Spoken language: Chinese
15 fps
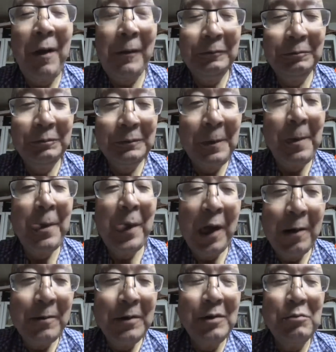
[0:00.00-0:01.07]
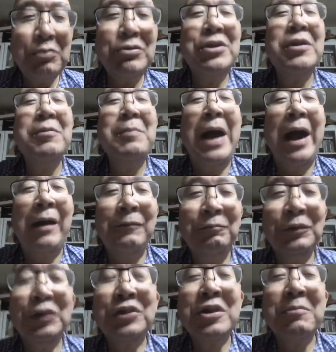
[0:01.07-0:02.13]
不称霸，那称霸打
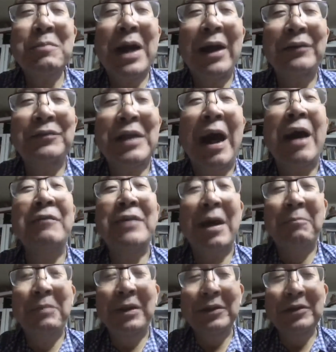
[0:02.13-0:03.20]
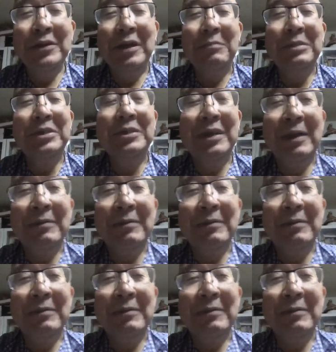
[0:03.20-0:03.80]
咱们，惹不起人家。开